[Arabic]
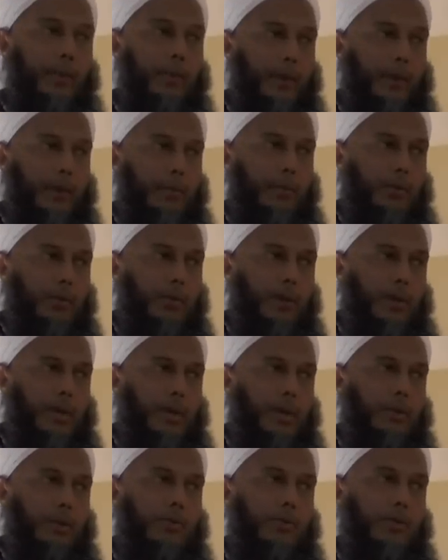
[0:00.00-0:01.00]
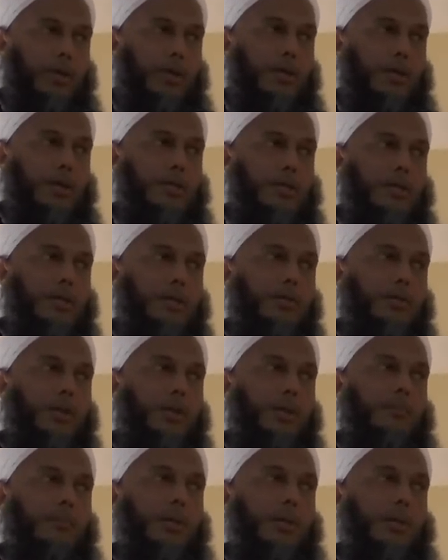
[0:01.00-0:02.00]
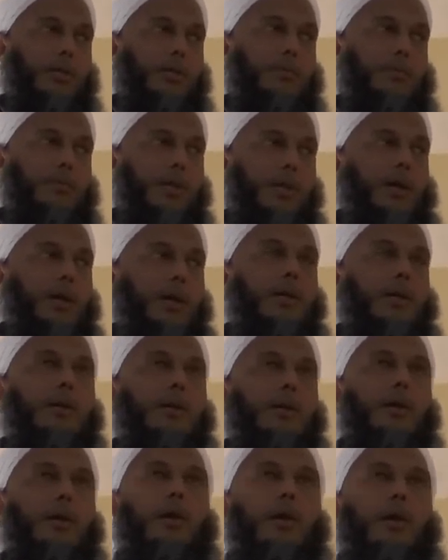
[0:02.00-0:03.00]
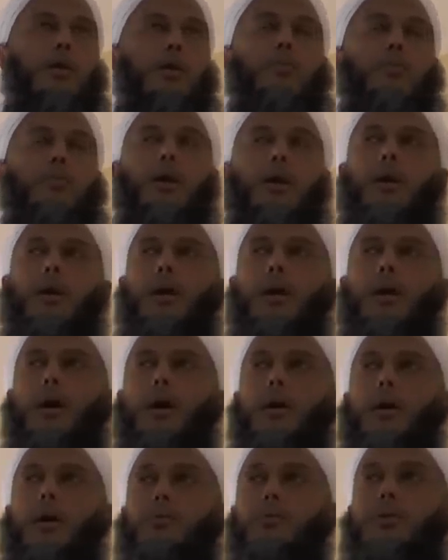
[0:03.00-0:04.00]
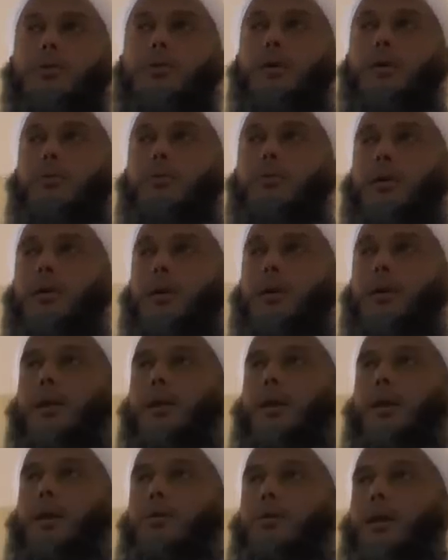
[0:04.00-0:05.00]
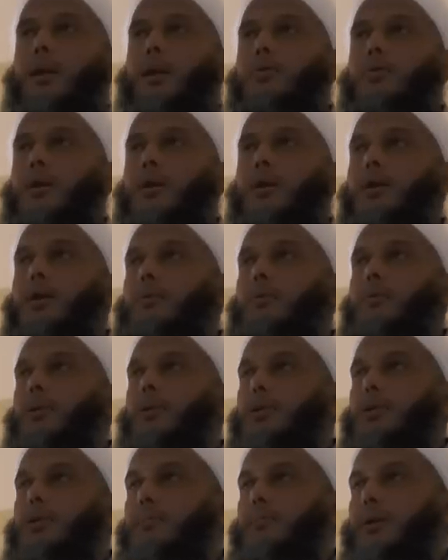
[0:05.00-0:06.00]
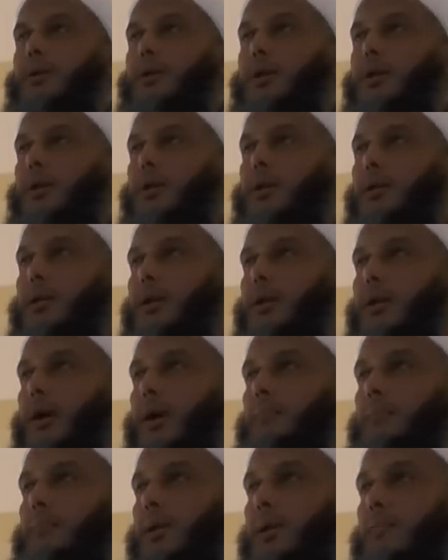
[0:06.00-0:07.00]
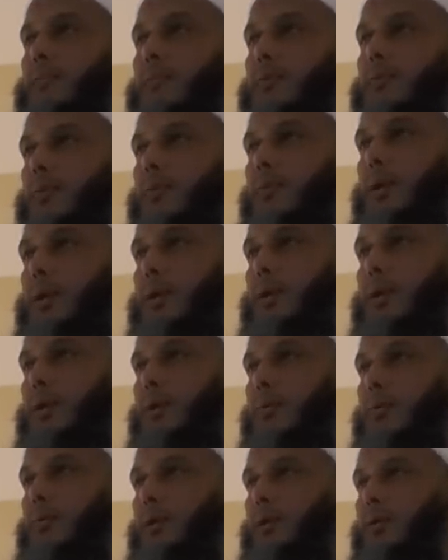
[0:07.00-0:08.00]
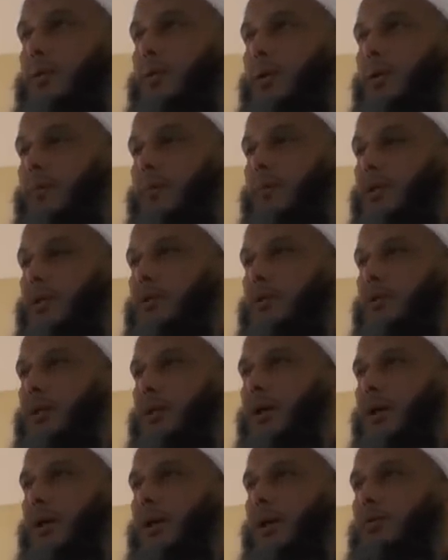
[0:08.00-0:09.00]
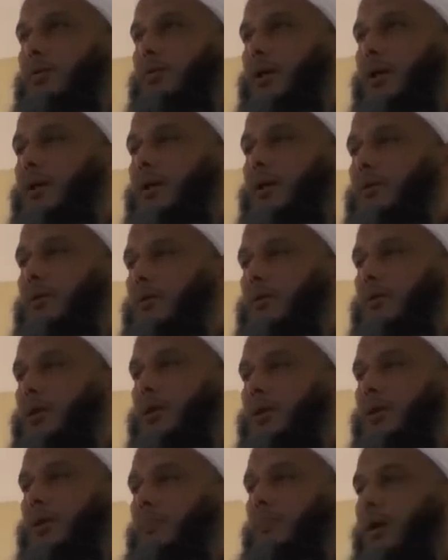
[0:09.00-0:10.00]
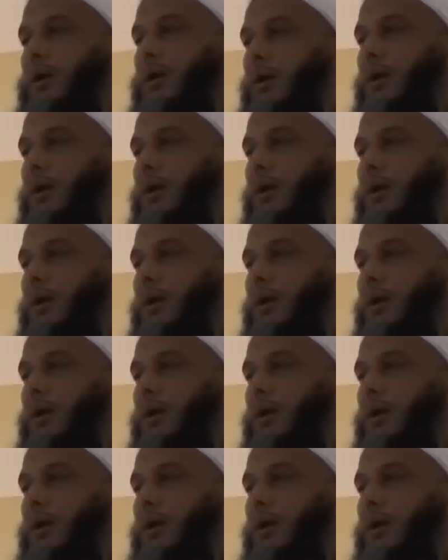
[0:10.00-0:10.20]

فلم يبايعوا ليزيد ولم يرضوا بذلك ورأى الحسين رضي الله عنه أن من واجبه أن يتحمل مسؤولية أمة محمد صلى الله عليه وسلم